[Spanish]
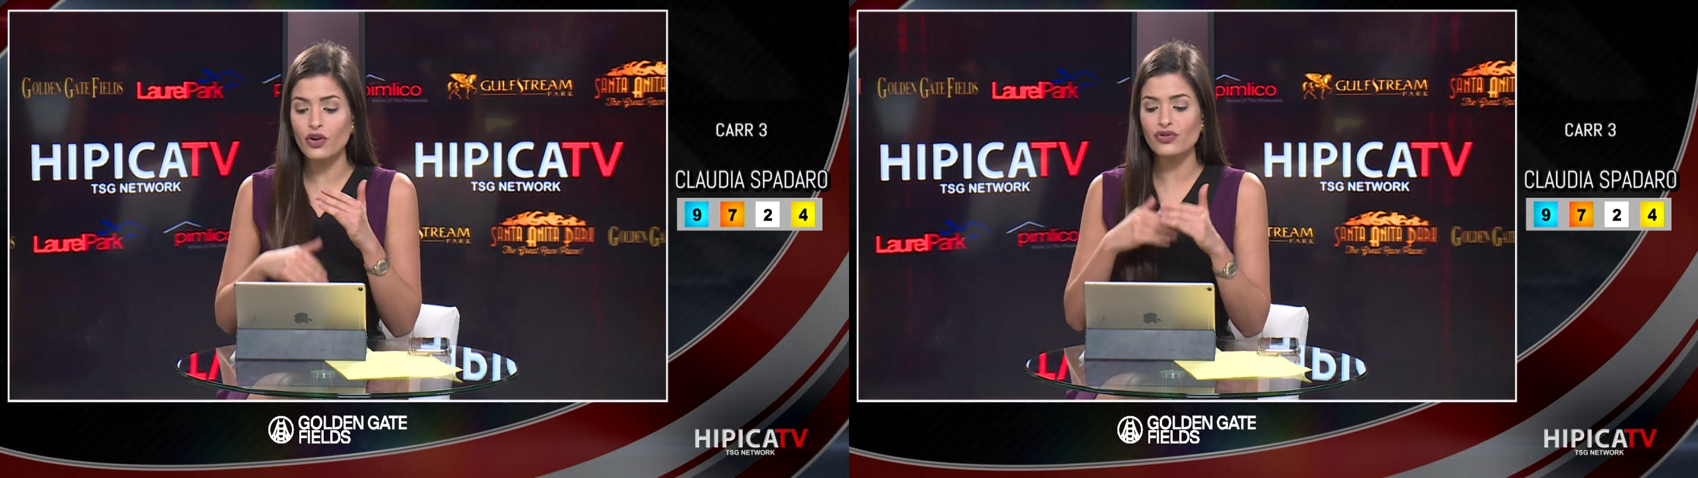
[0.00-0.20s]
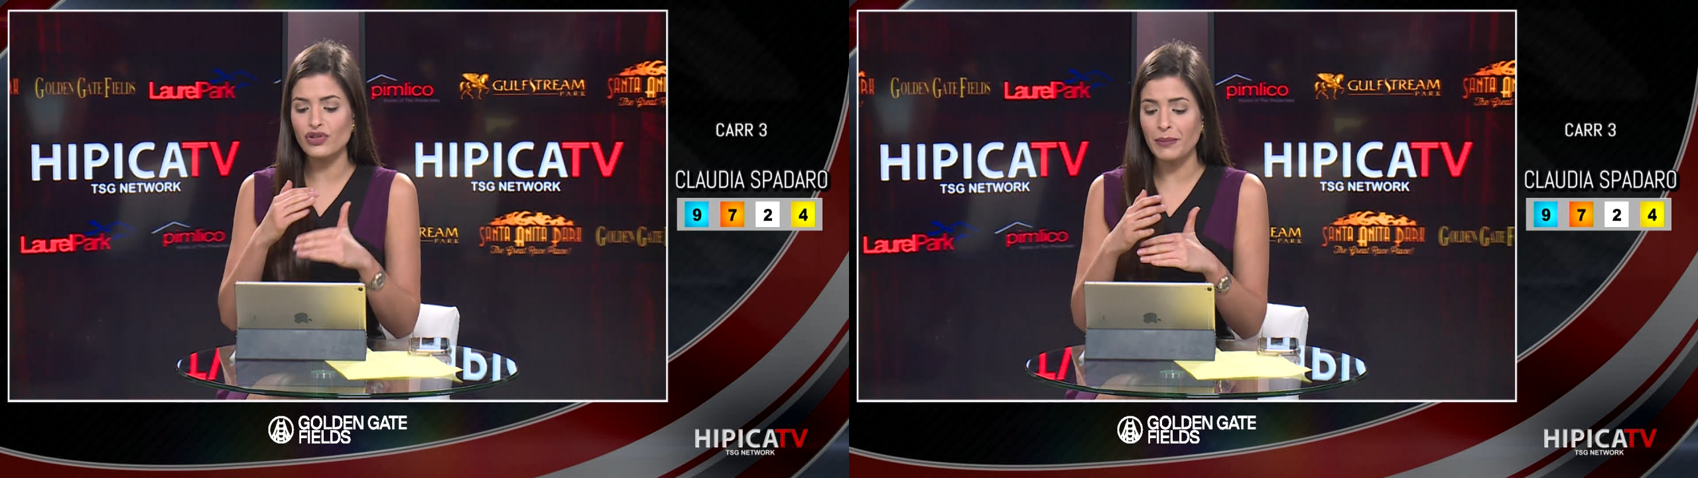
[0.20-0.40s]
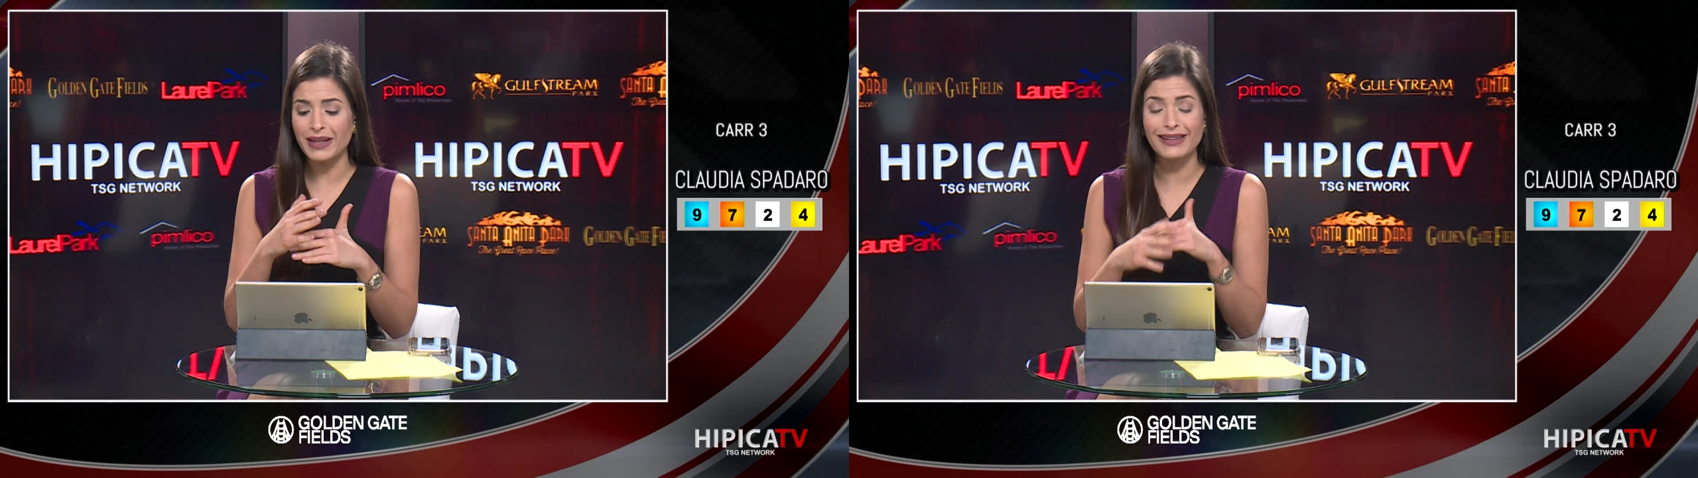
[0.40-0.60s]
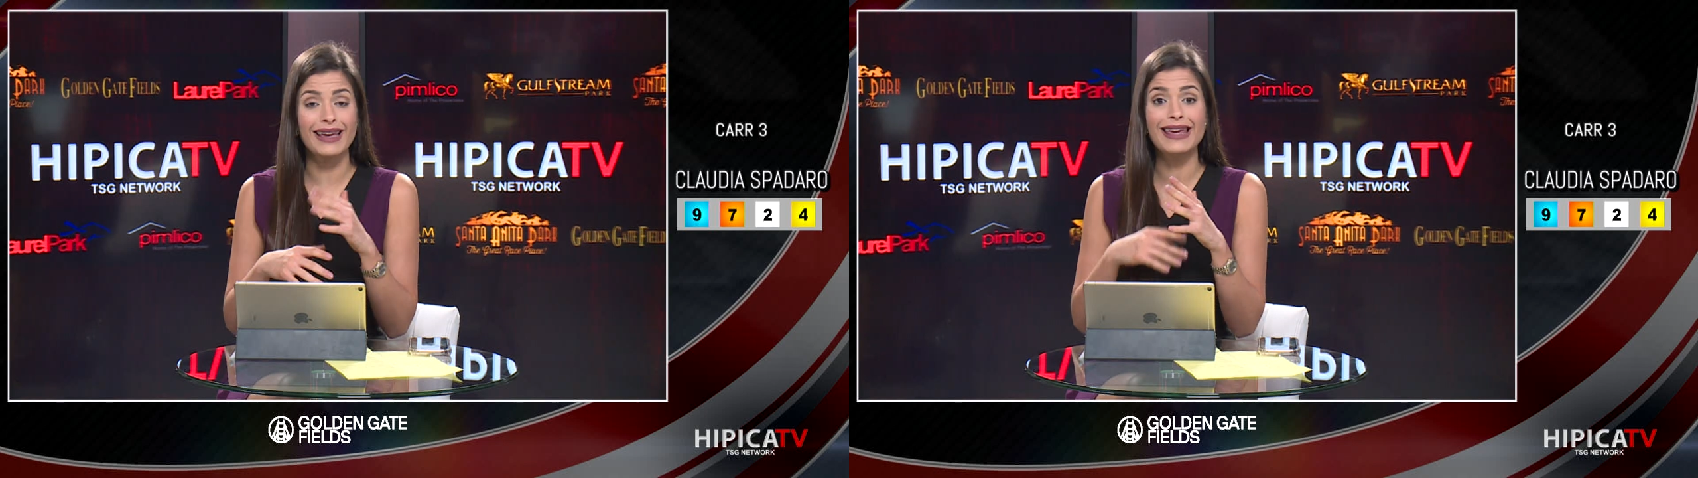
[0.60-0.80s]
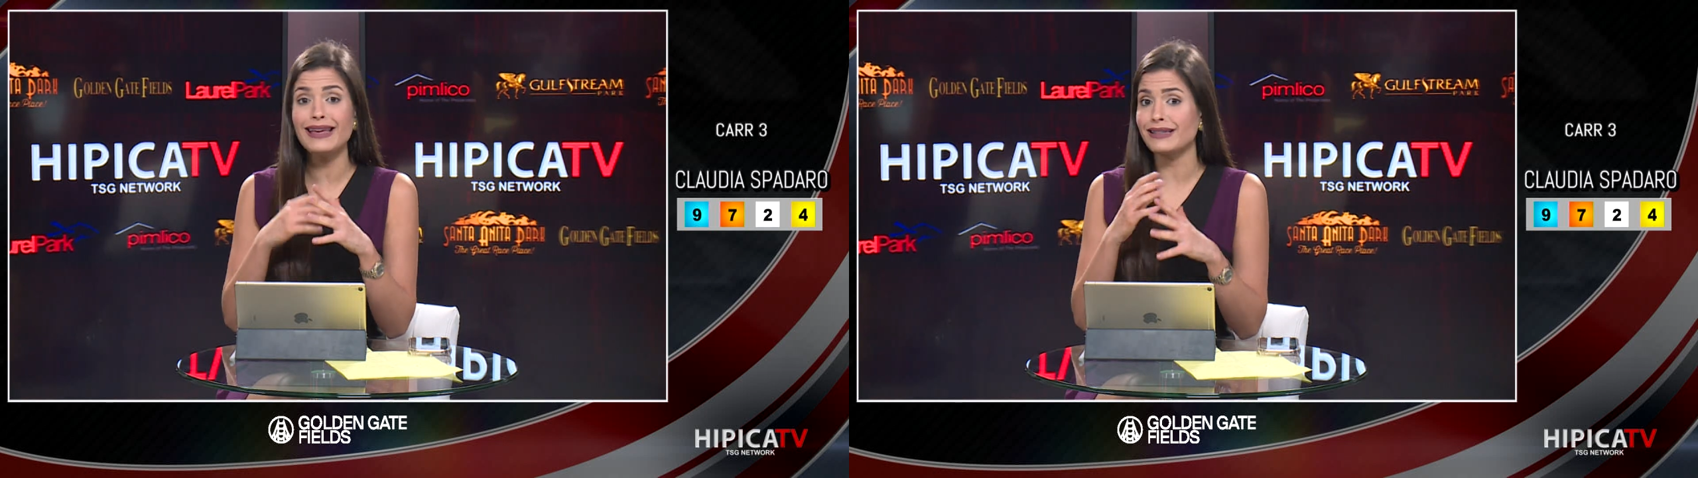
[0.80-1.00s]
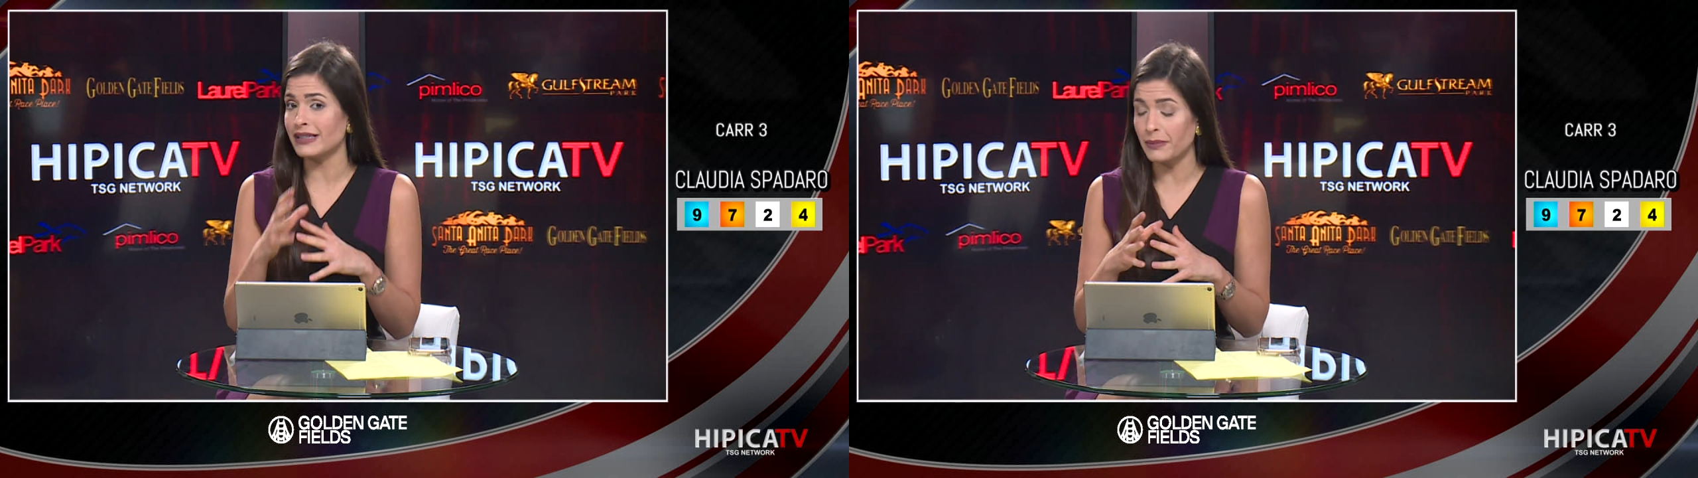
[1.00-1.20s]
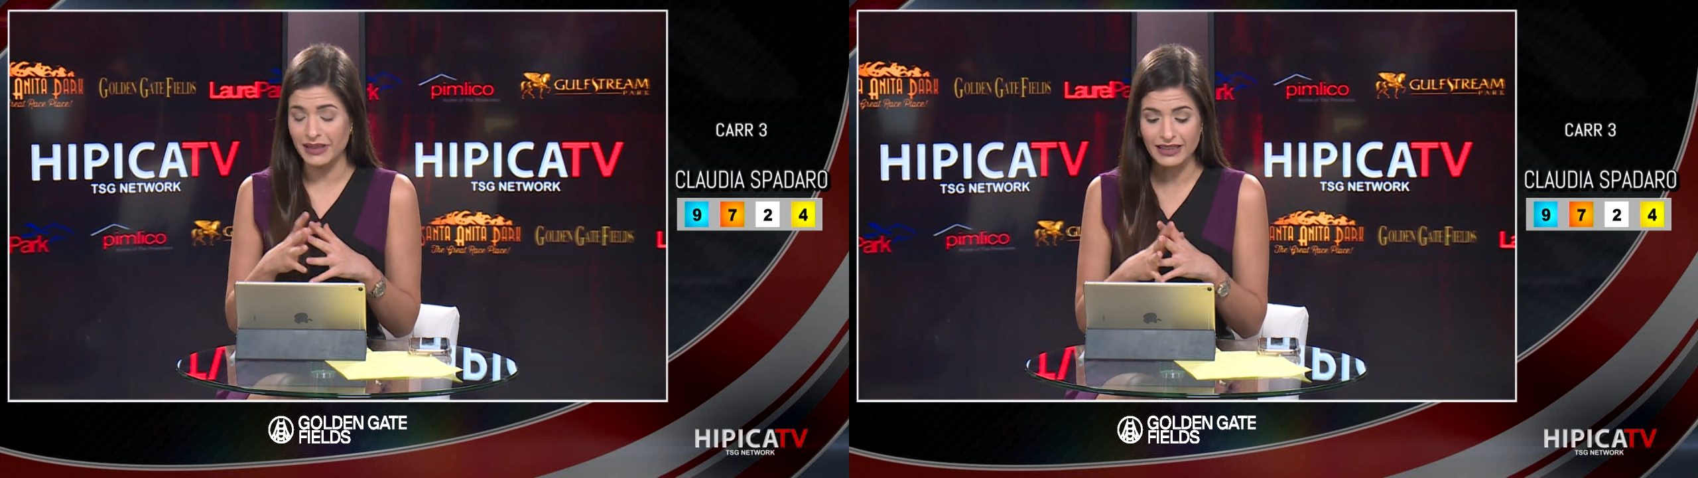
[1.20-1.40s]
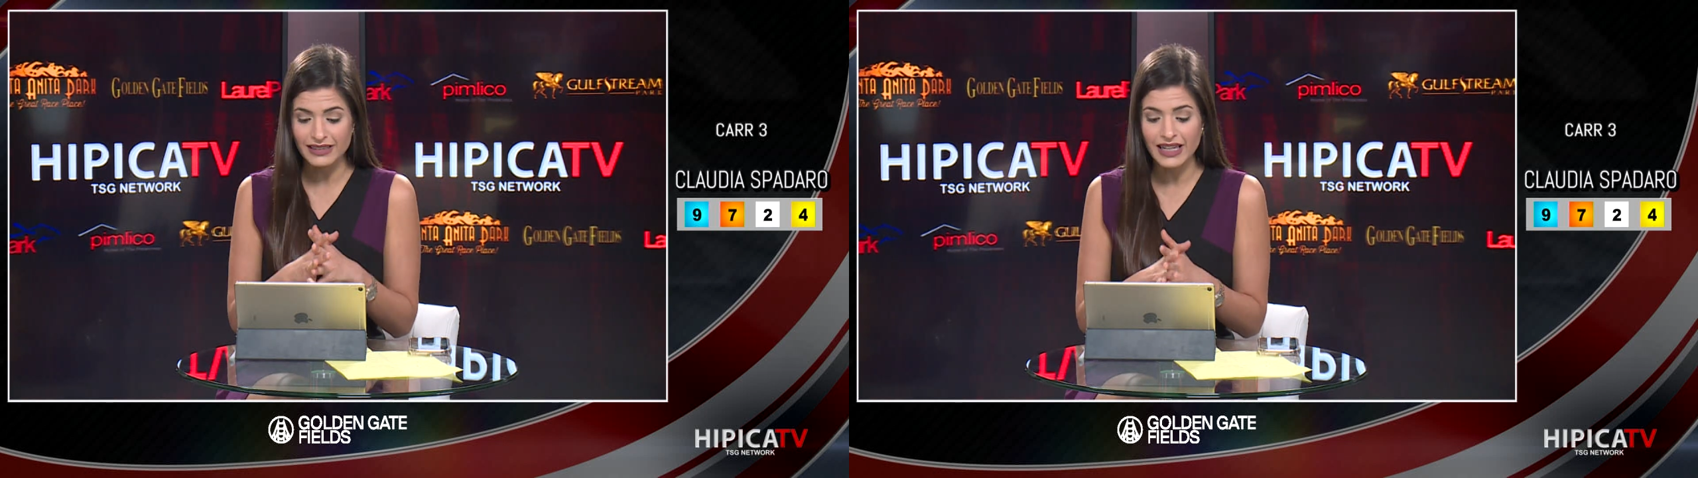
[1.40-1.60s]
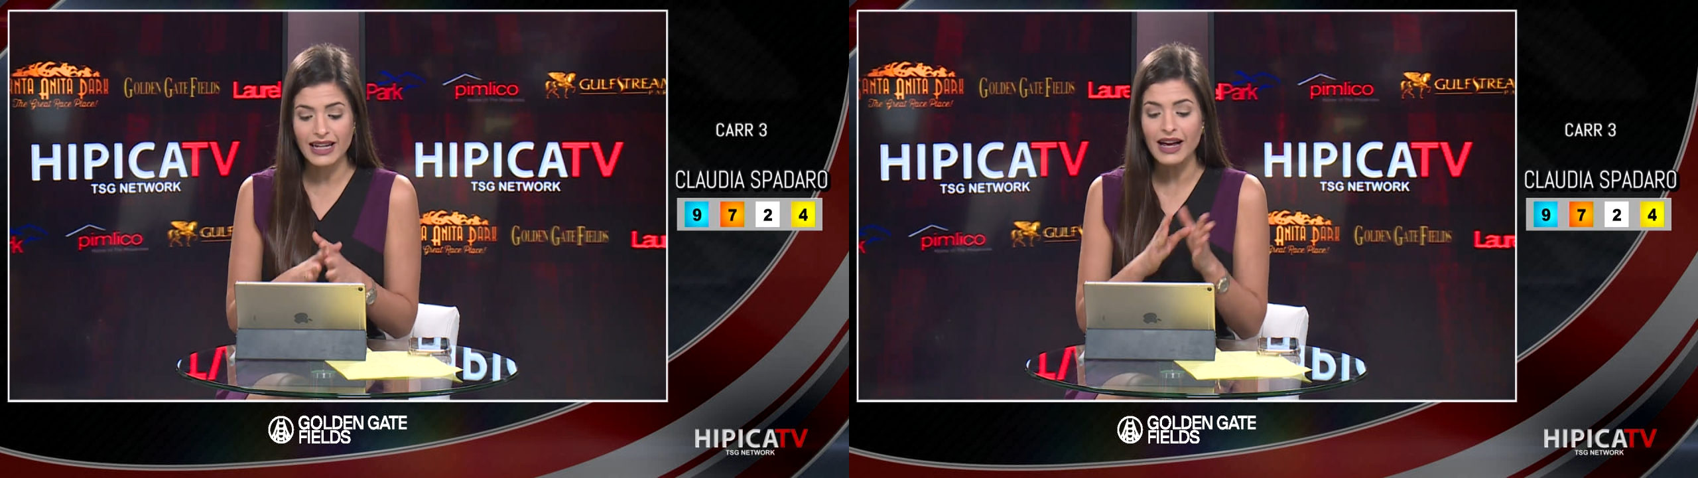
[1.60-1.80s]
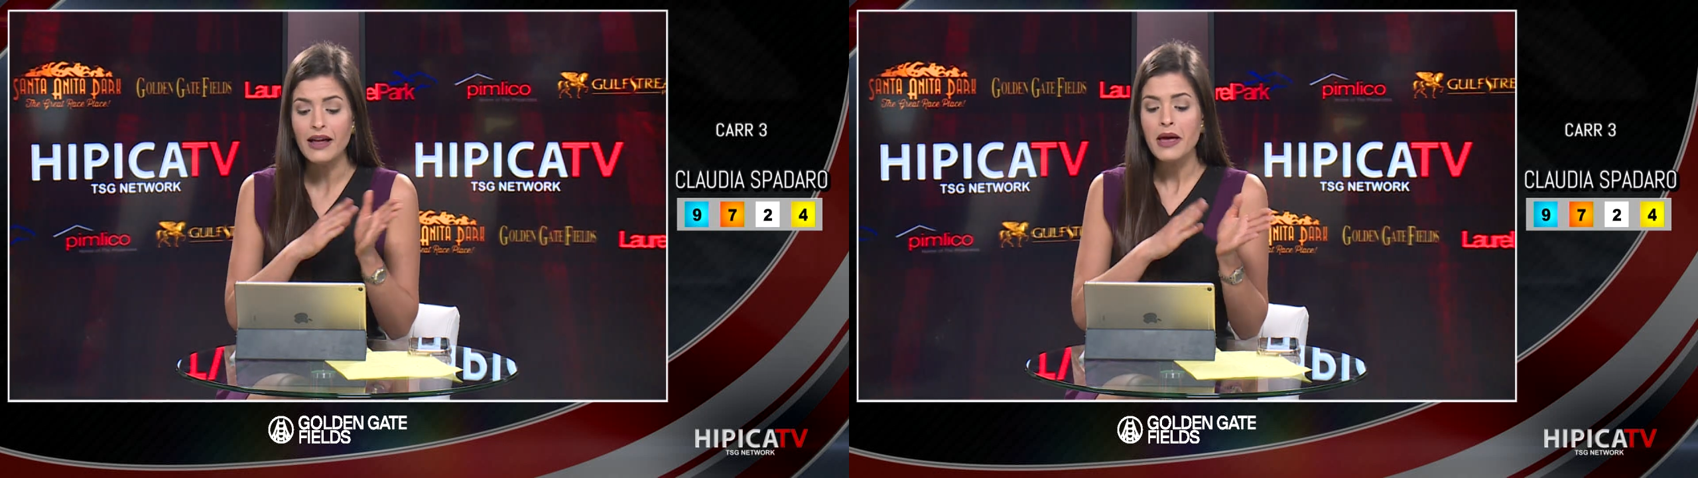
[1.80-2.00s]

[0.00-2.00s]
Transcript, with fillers: siempre está ahí, siempre está cerca,